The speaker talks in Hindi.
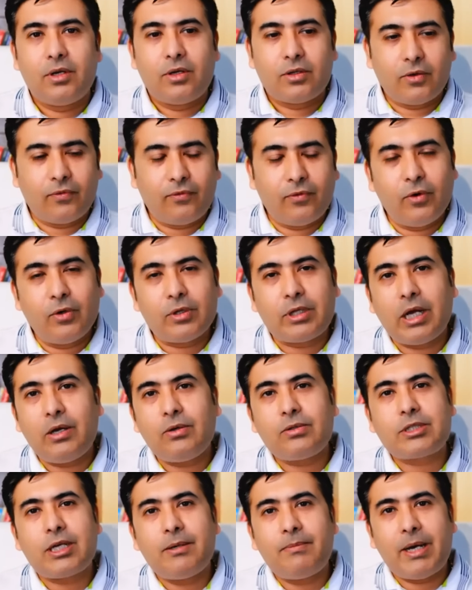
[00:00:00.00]
तो फोर्थ
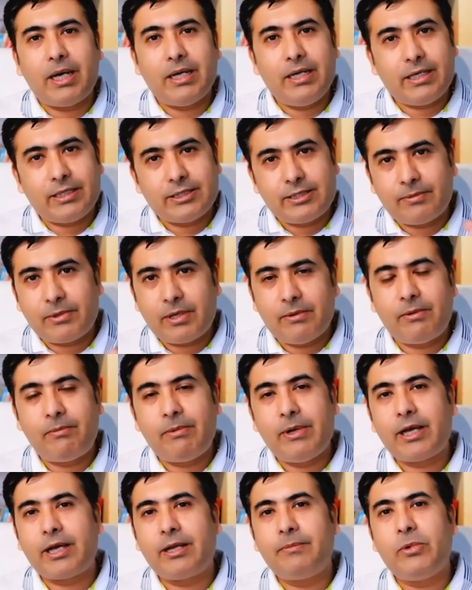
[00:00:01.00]
हाउस का मालिक जब कभी भी
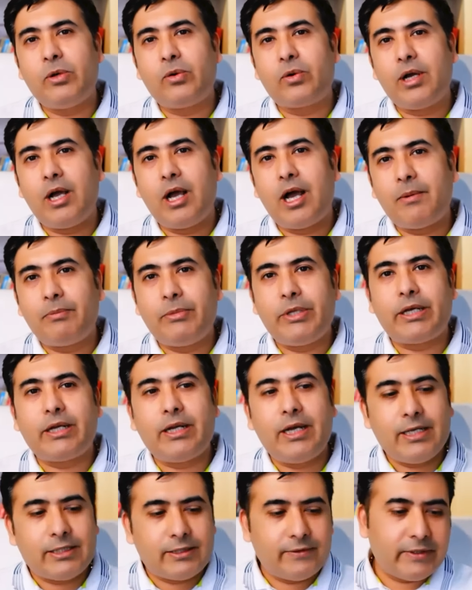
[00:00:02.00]
लगन में होगा आप देखना
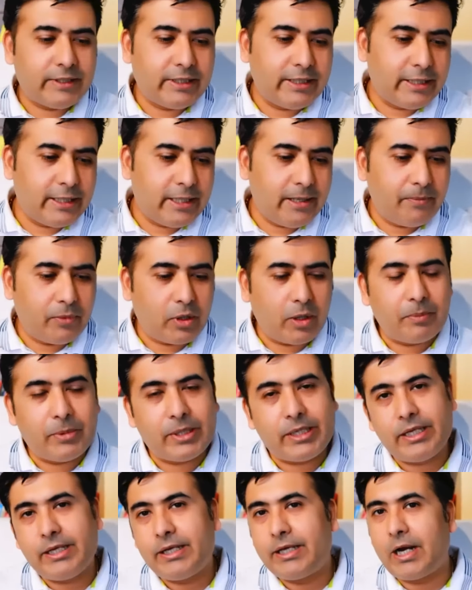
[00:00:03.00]
ऐसे व्यक्ति की ना
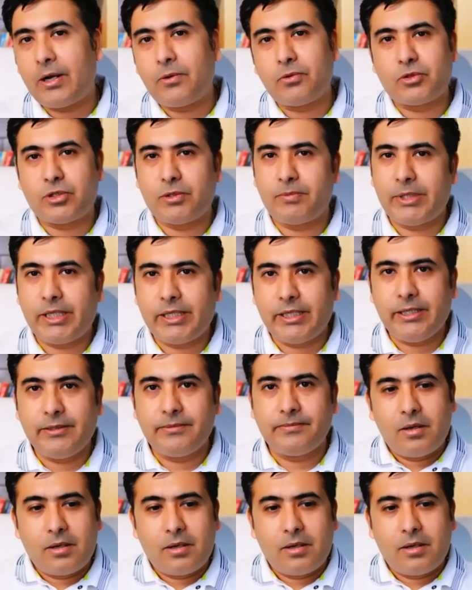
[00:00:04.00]
प्रॉपर्टी ग्राउंड से बनेगी